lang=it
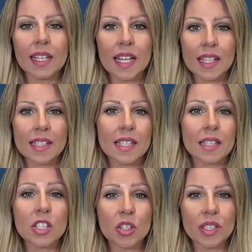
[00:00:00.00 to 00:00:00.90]
Le
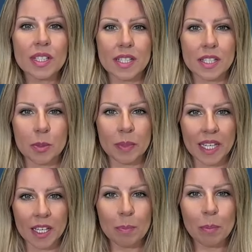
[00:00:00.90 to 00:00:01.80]
stazioni
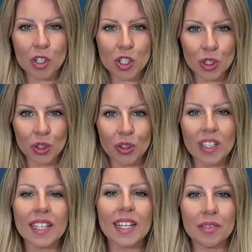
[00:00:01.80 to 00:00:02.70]
sismiche
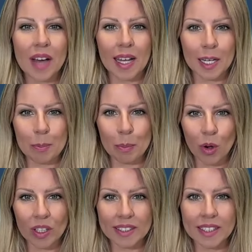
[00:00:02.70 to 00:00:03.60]
possono rilevare
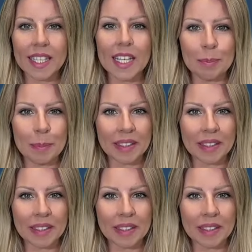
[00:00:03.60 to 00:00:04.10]
bolidi e